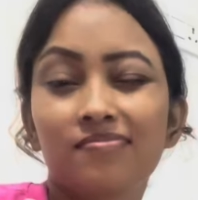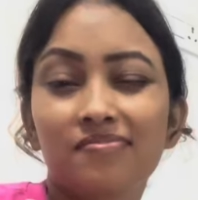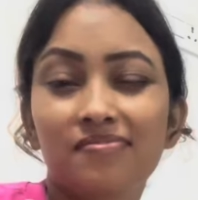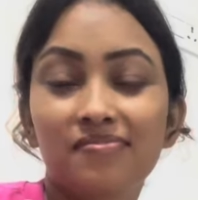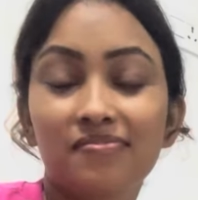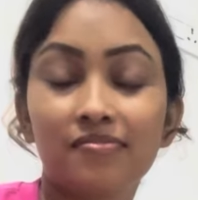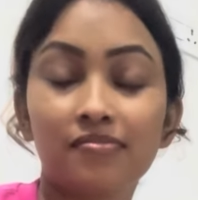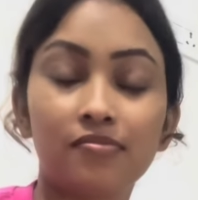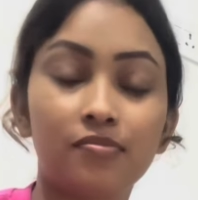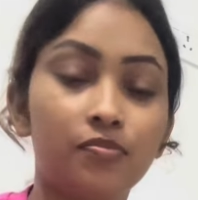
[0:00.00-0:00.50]

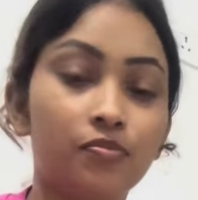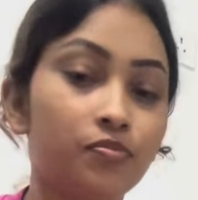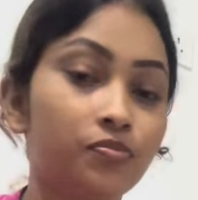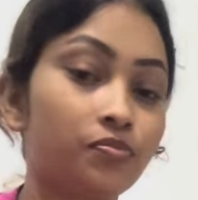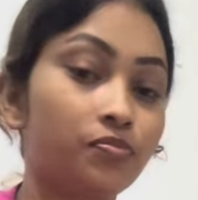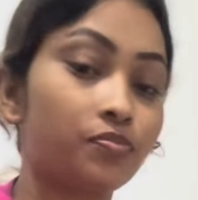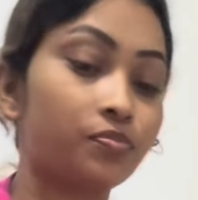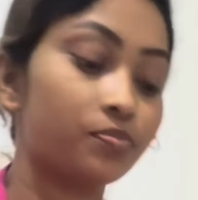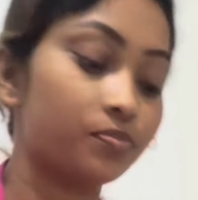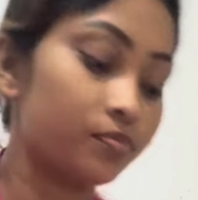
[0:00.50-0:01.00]
यमी
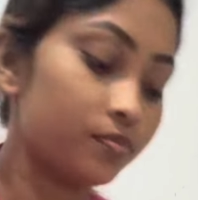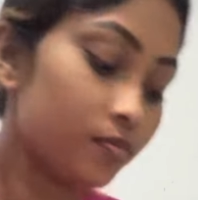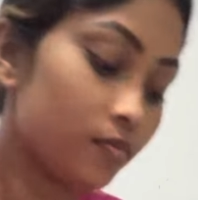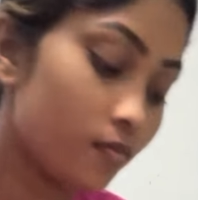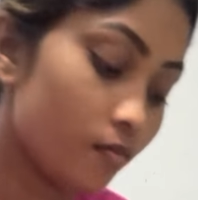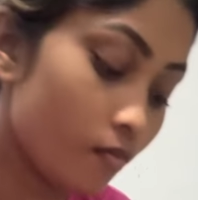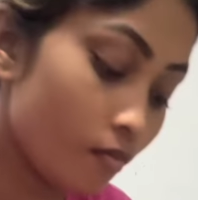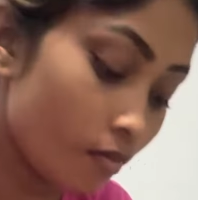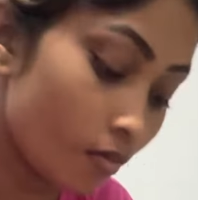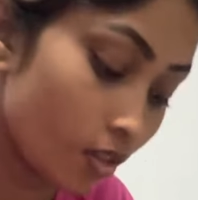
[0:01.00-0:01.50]
यमी
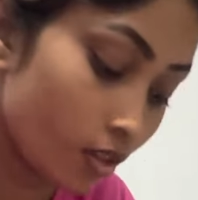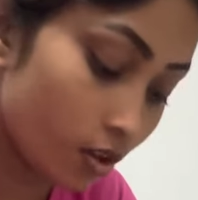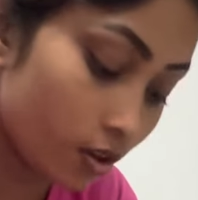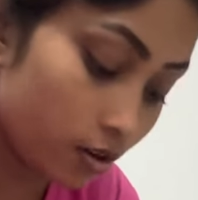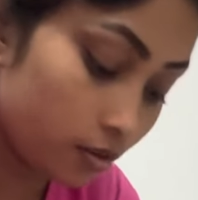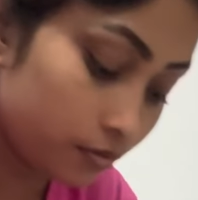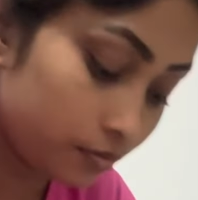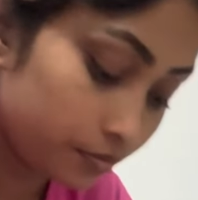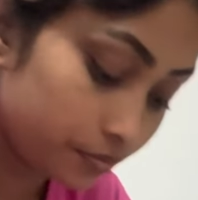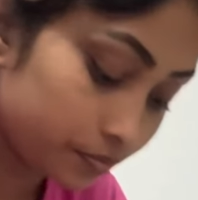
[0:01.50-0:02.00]
सोच रहे
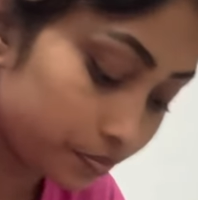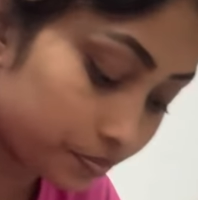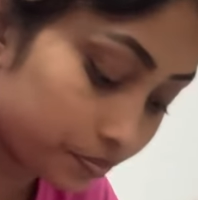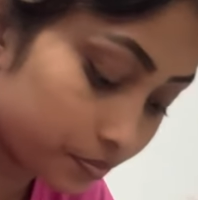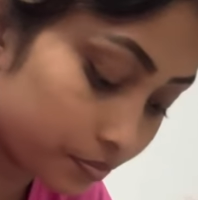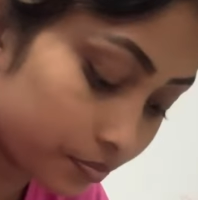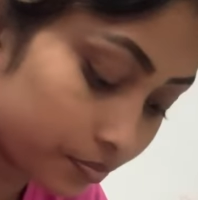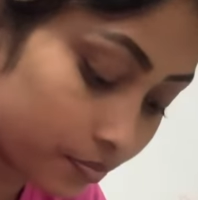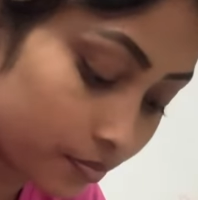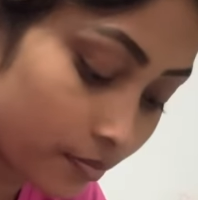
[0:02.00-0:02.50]
थे कहाँ
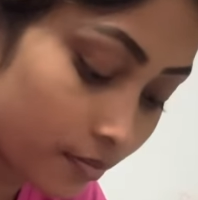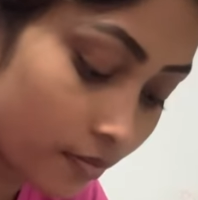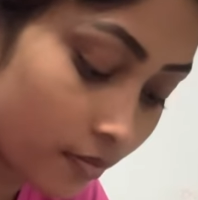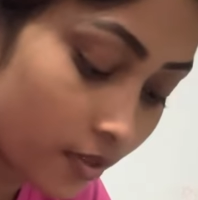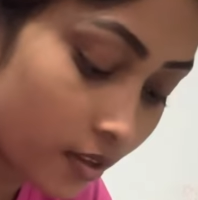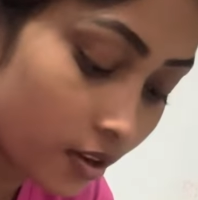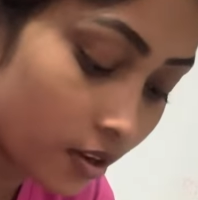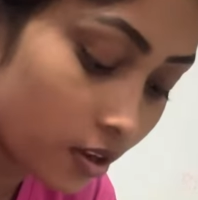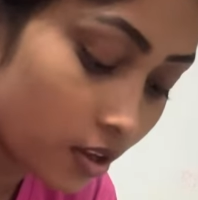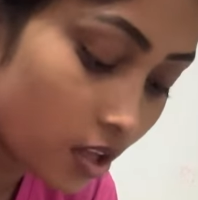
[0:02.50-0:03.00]
ही मिल
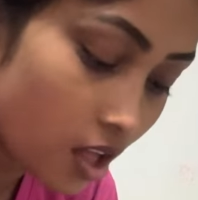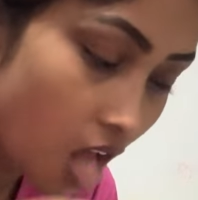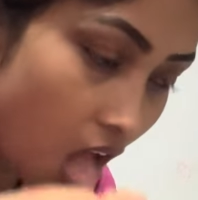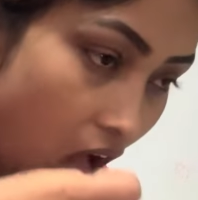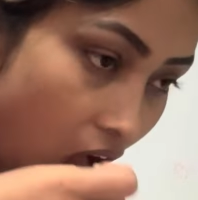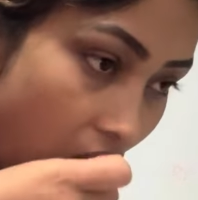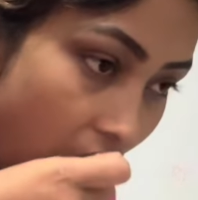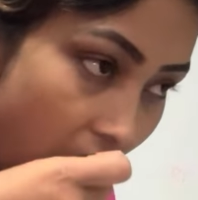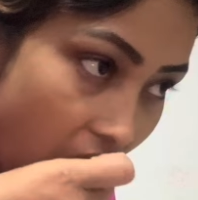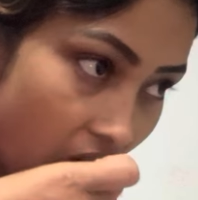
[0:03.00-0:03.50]
गया हमको
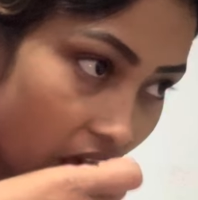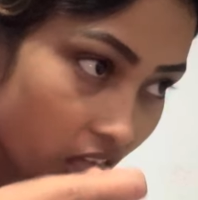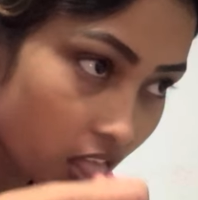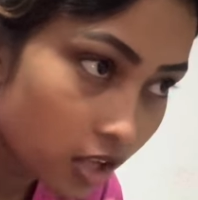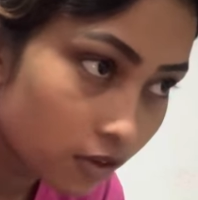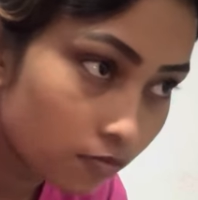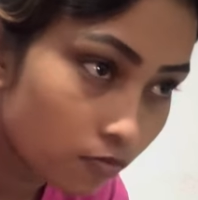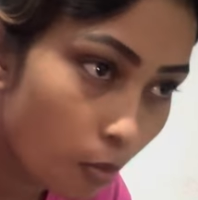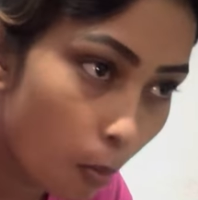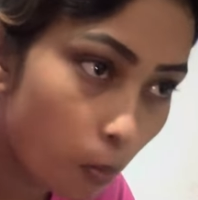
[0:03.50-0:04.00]
बिरयानी
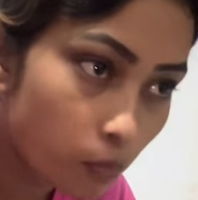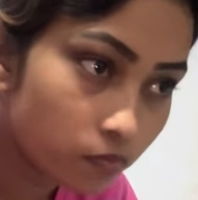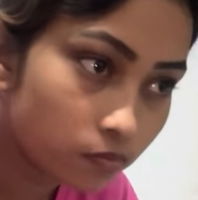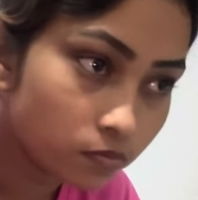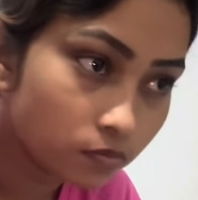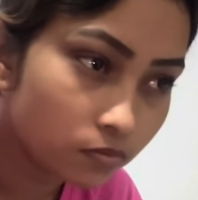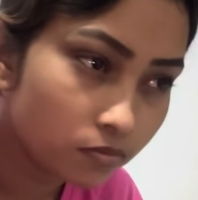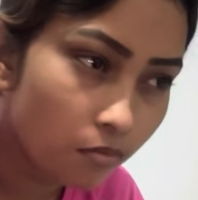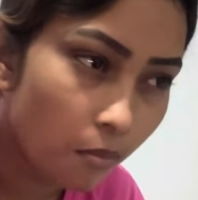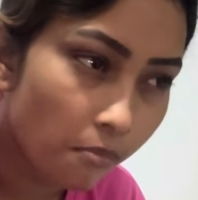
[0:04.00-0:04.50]
की जगह
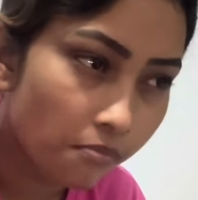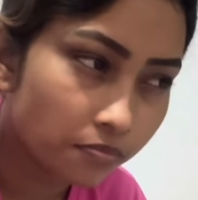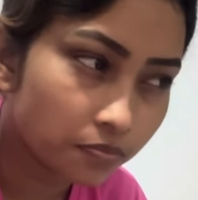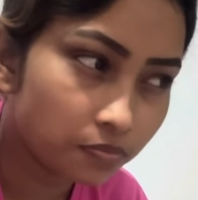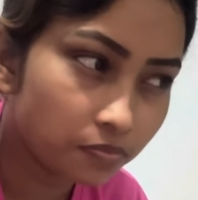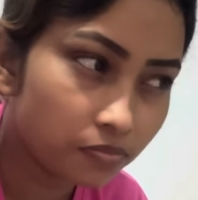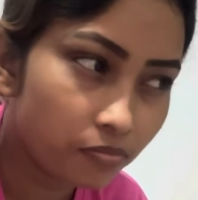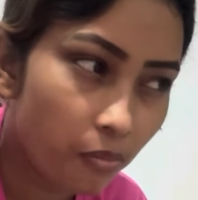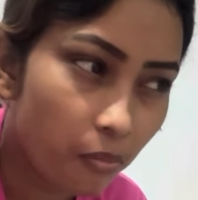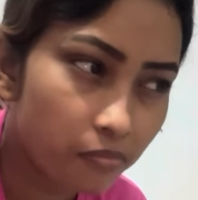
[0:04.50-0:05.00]
में
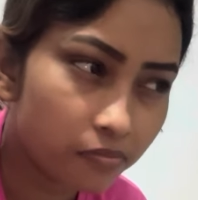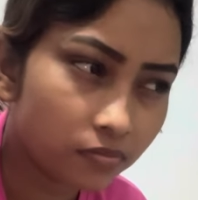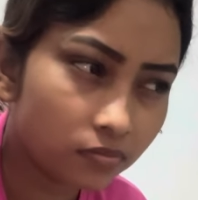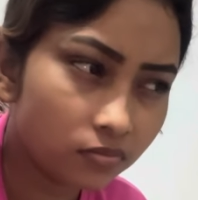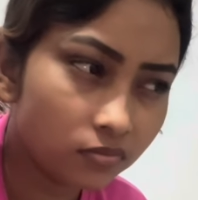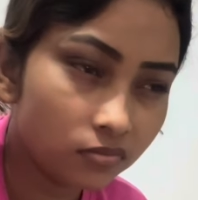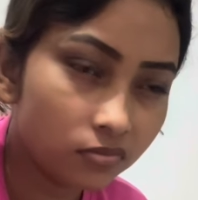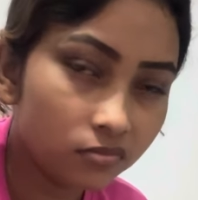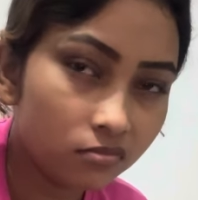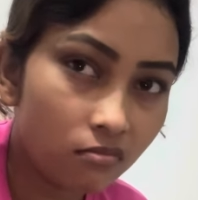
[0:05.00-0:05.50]
भूंजल भात
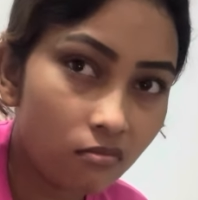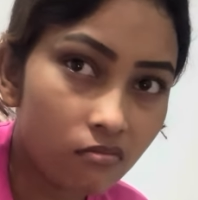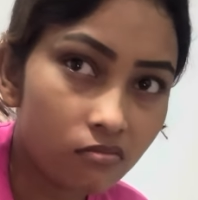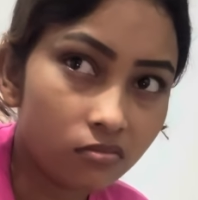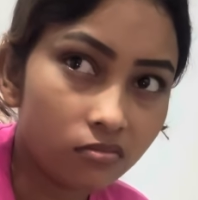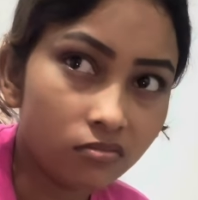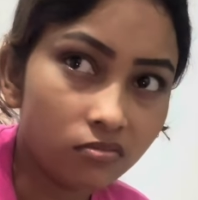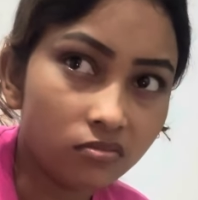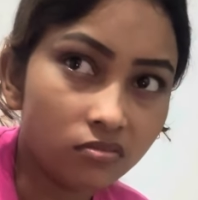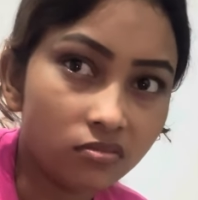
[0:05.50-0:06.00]

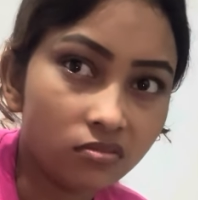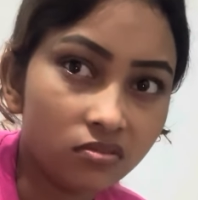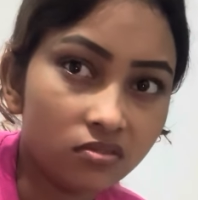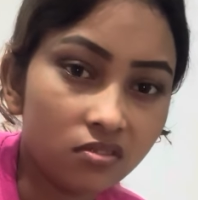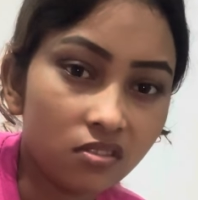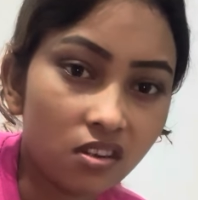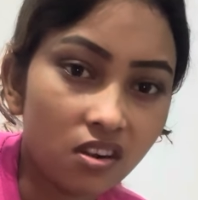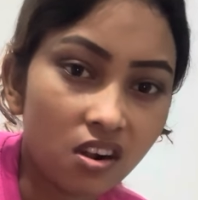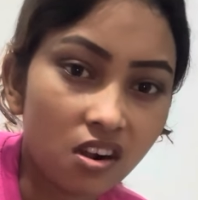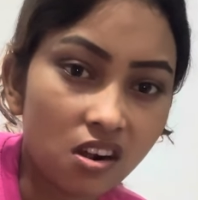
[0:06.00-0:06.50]

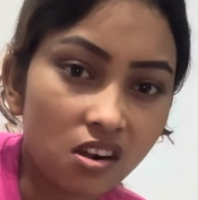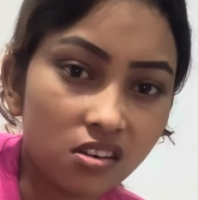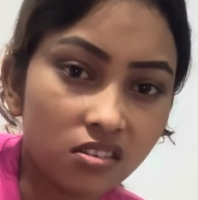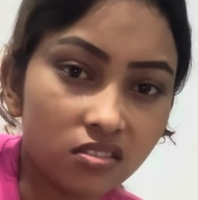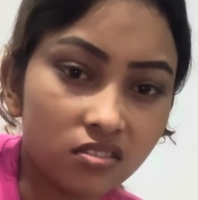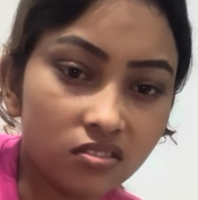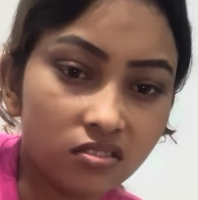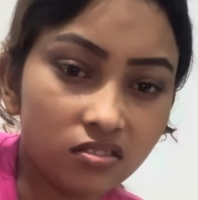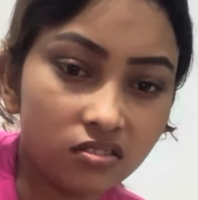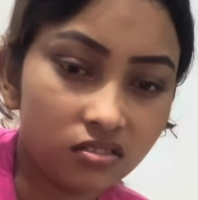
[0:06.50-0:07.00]
हाँ,
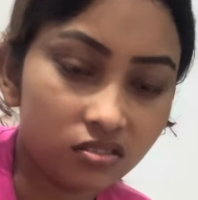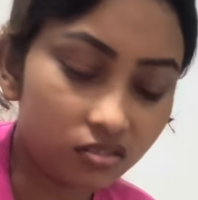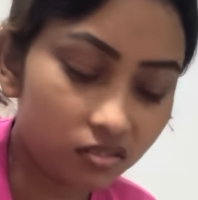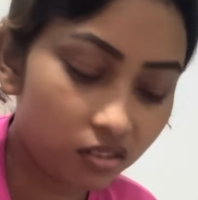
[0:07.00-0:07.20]
हाँ,